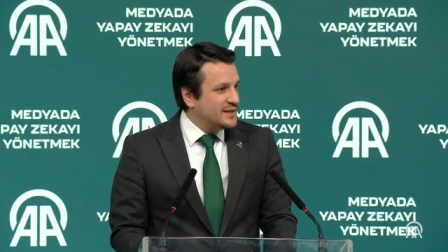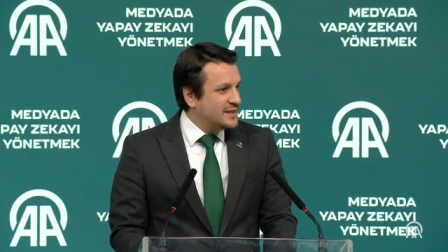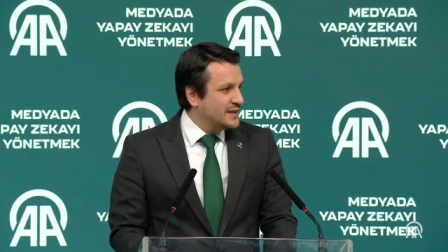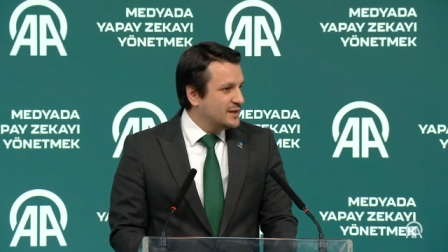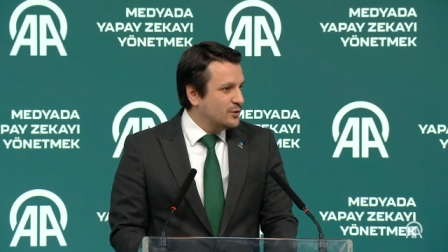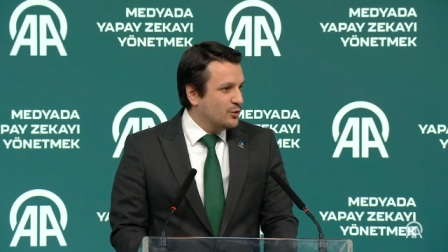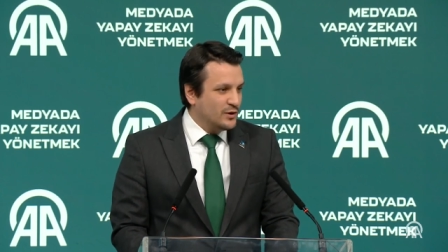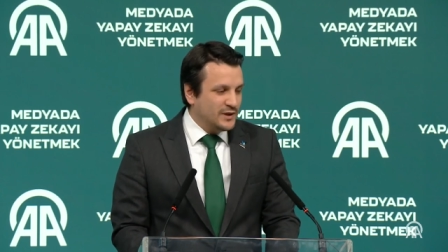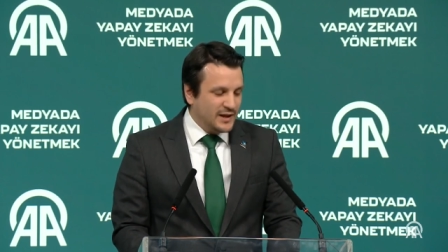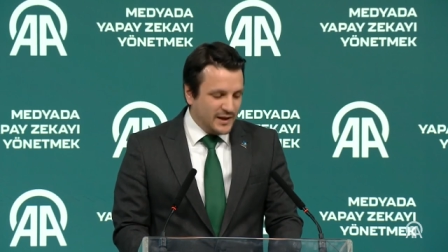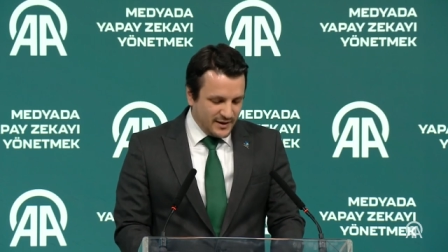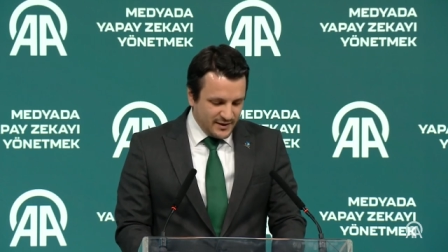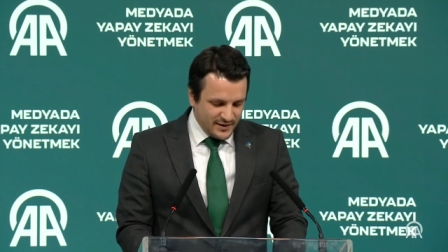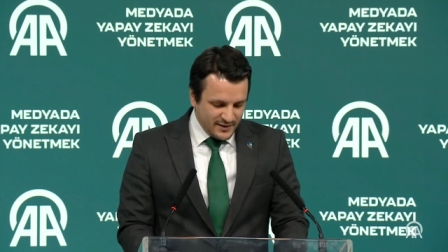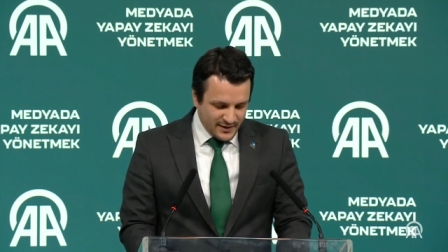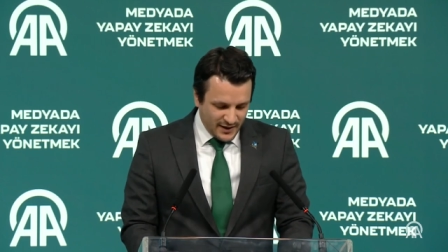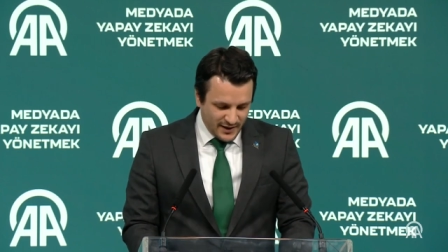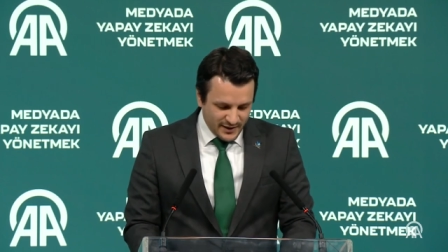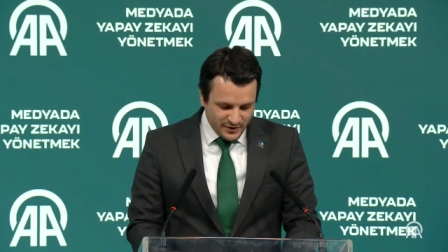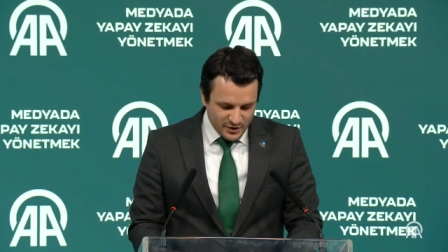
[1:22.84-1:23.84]
etik
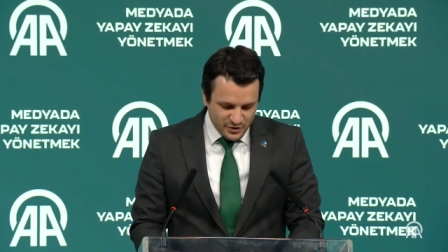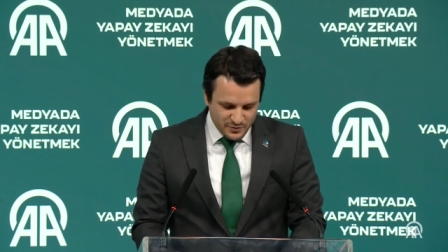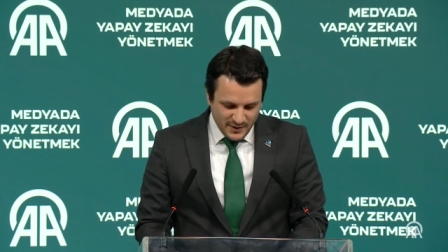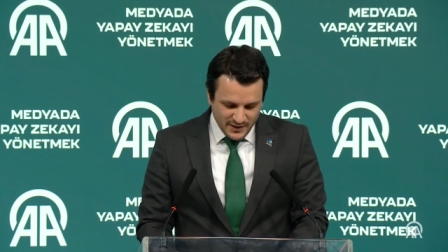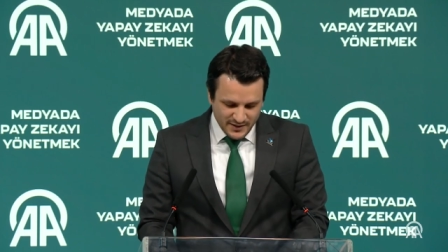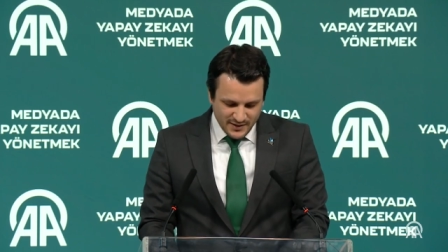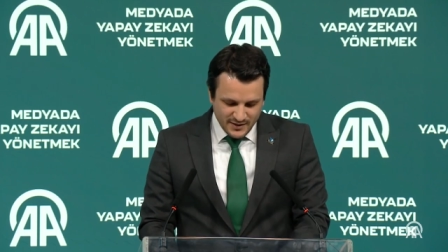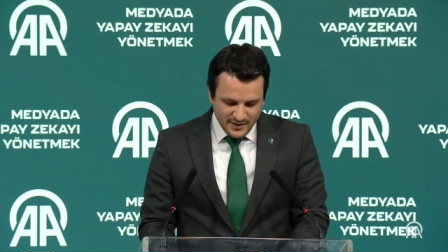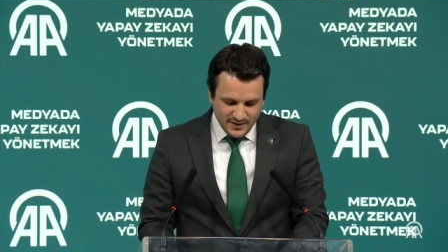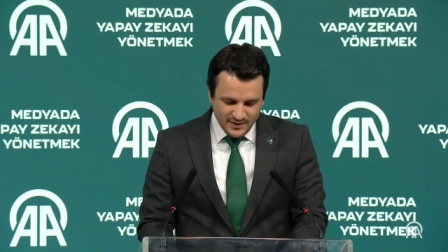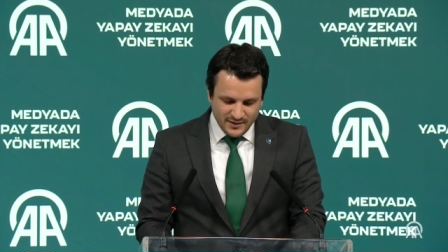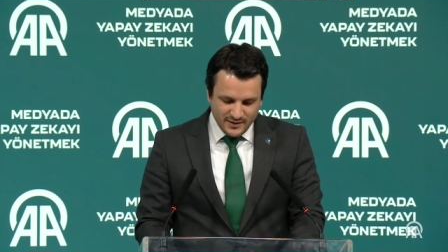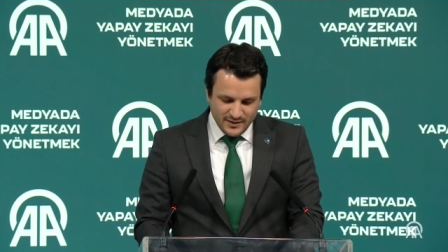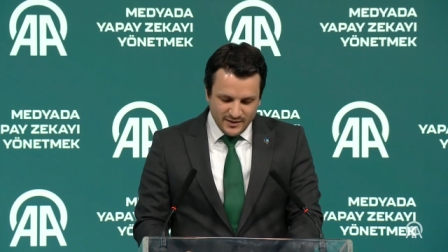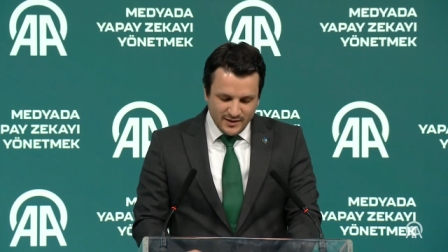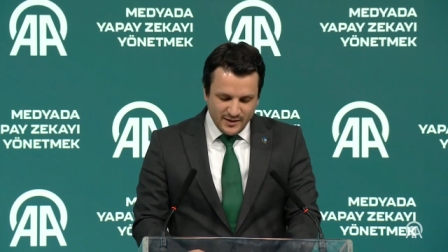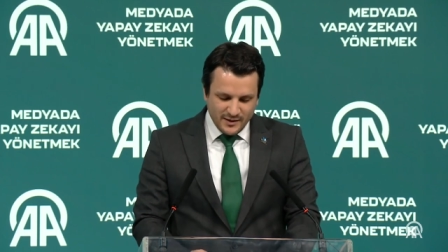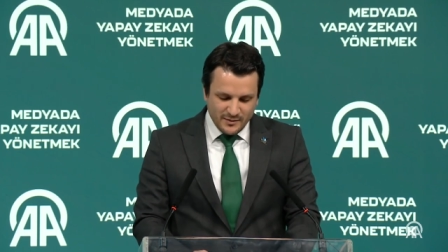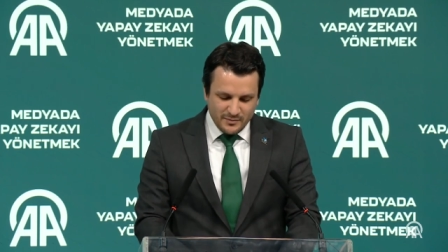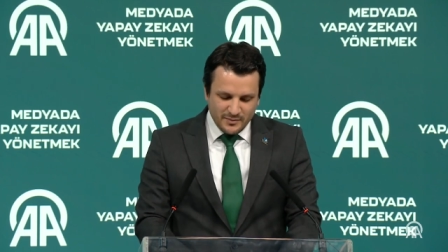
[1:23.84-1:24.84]
yönlerini tartışmak
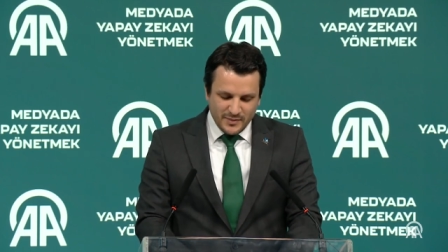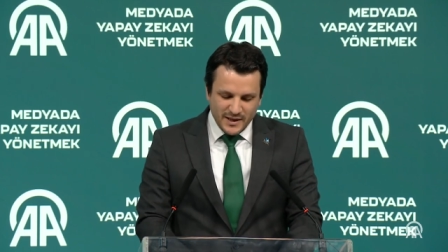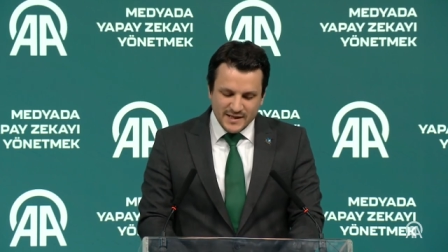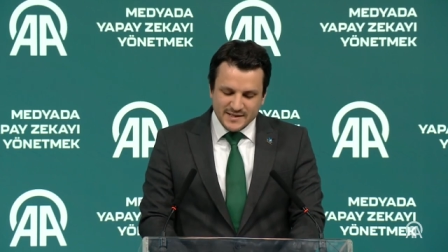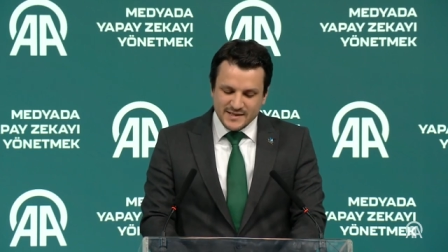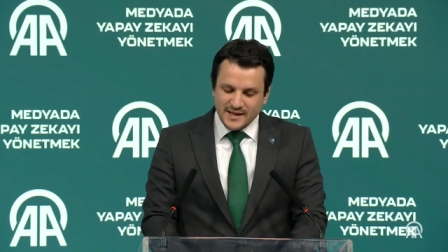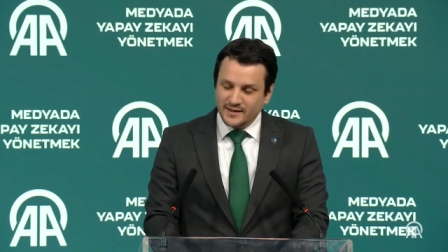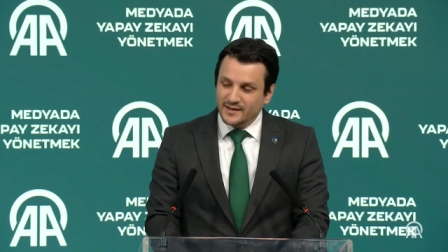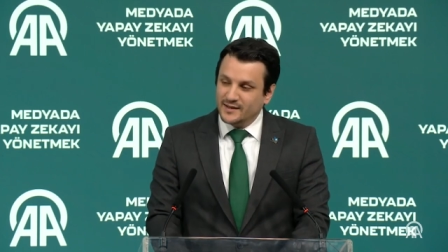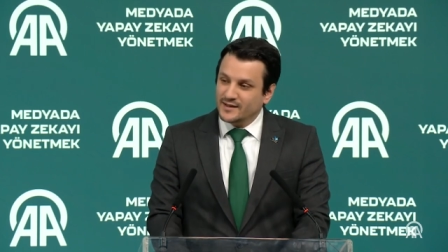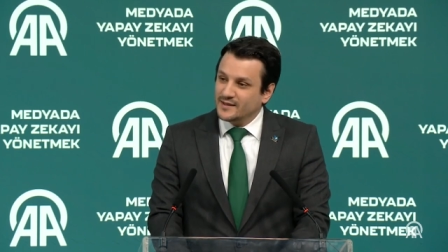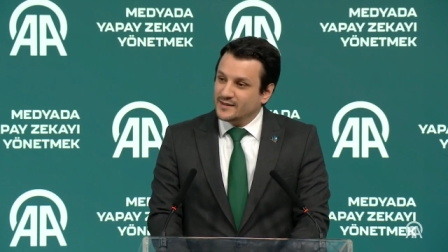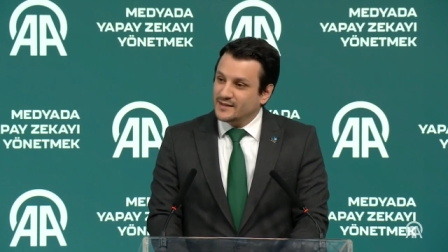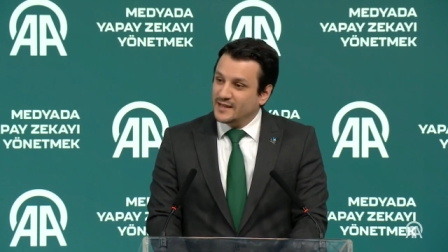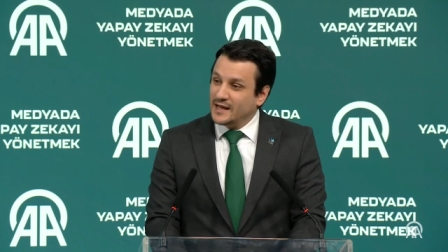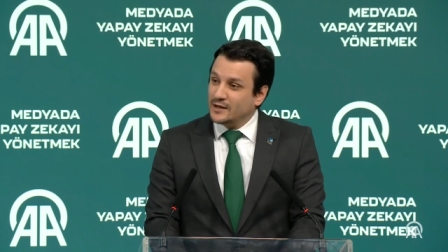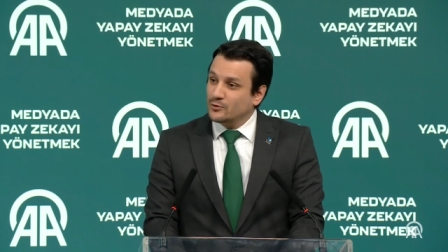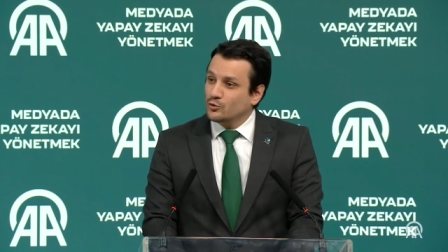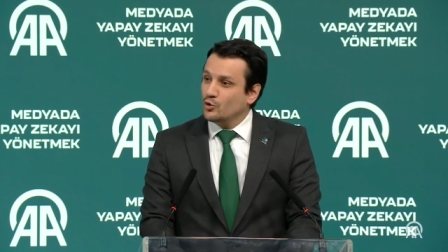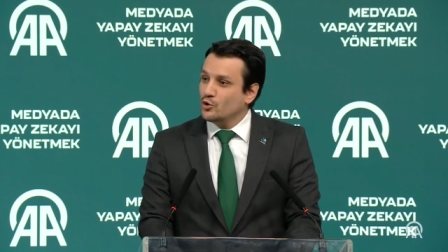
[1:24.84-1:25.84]
bazen
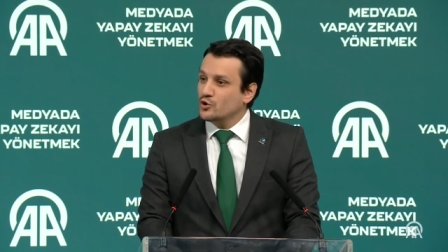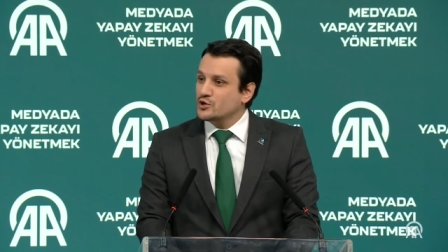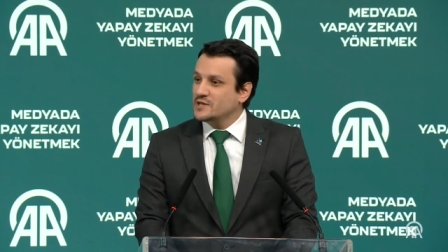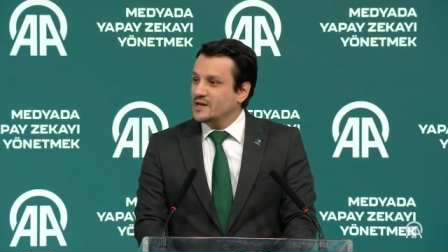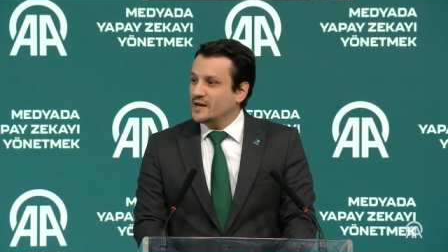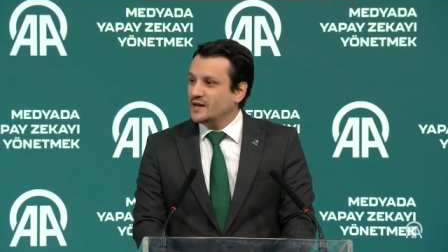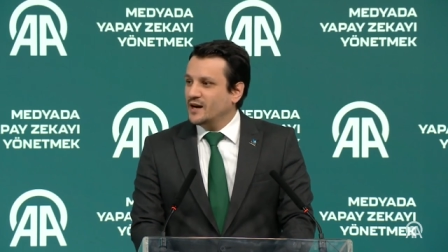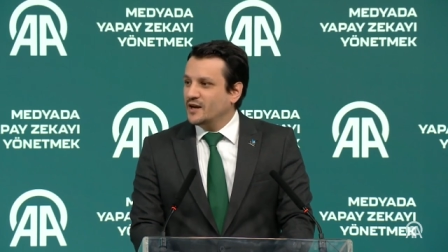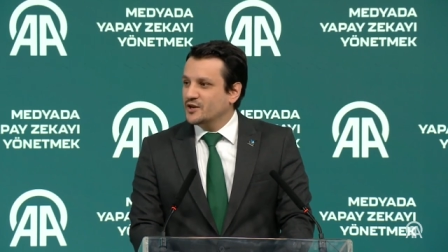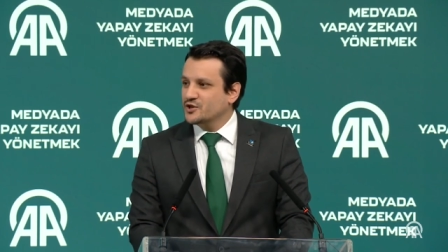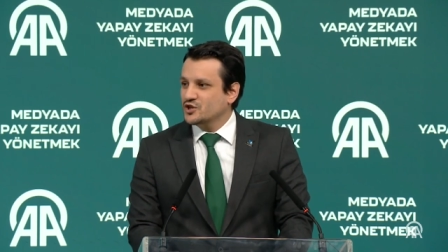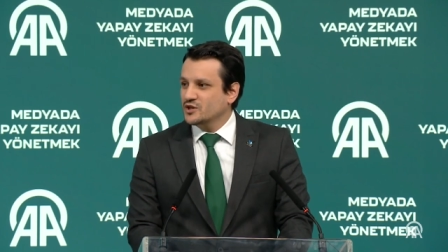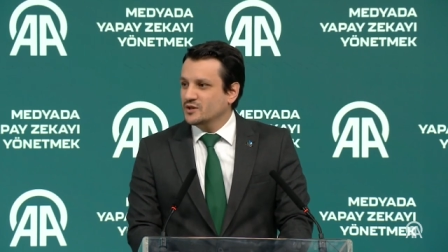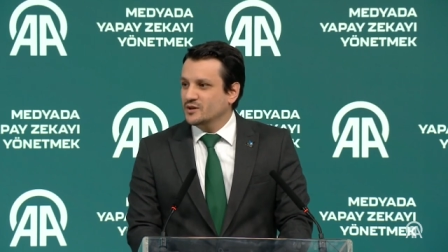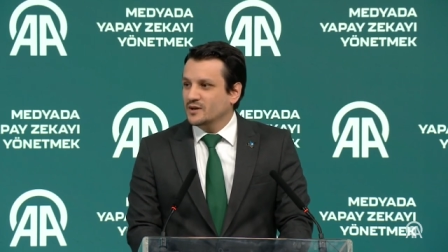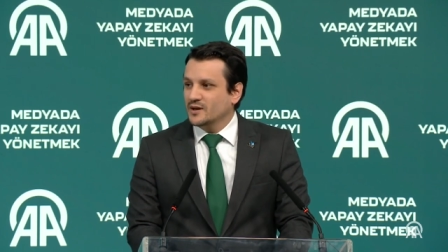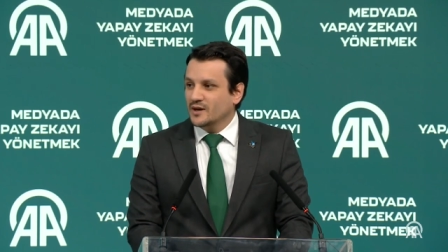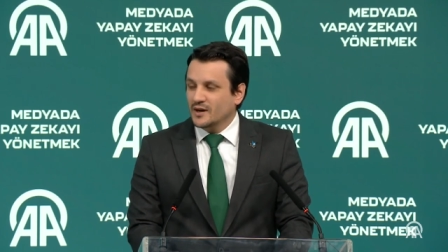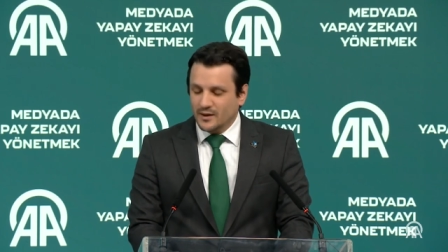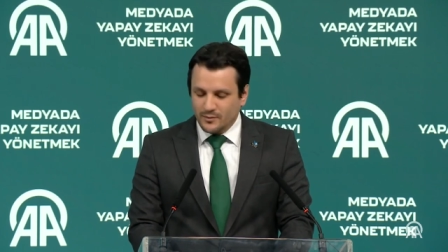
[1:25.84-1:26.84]
teknolojiye
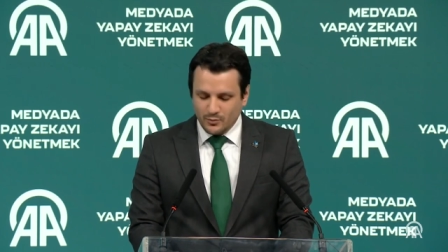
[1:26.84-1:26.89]
karşı